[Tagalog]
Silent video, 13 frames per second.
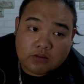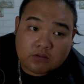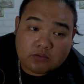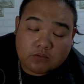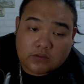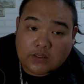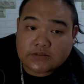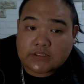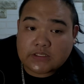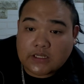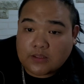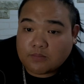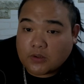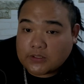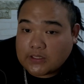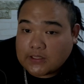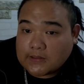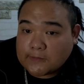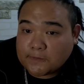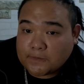2008
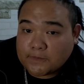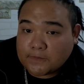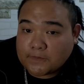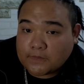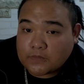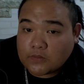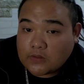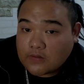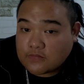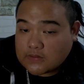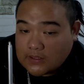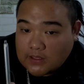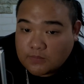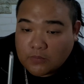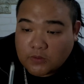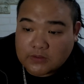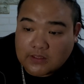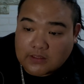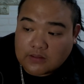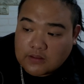model. 2008
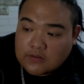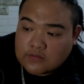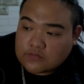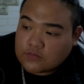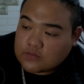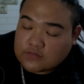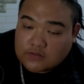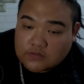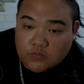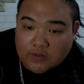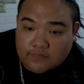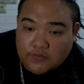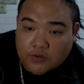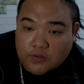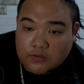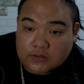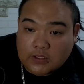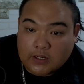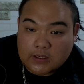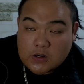model. So it's a 12-year-old
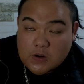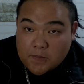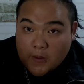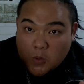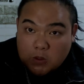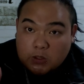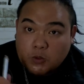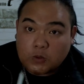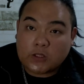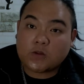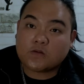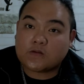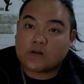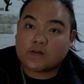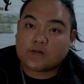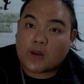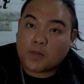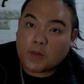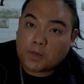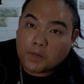car. Paulit-ulit ko
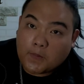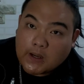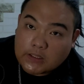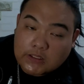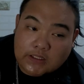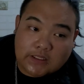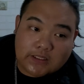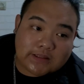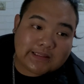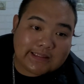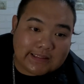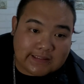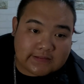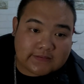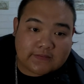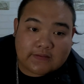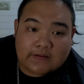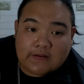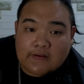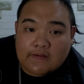sinasabi. But it is
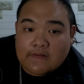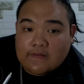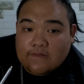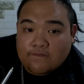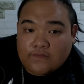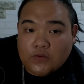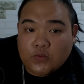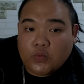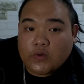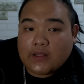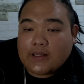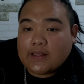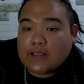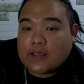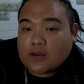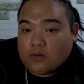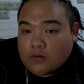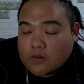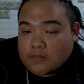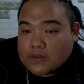fuel
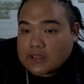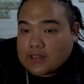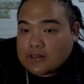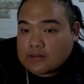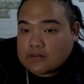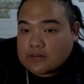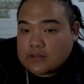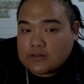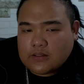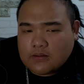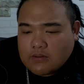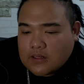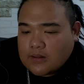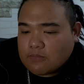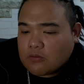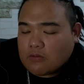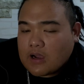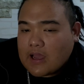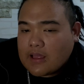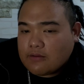economical. Hindi ko alam
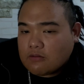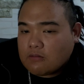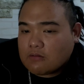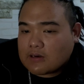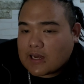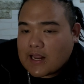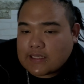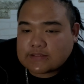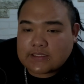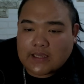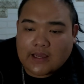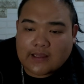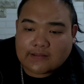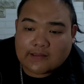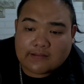kung anong klase ang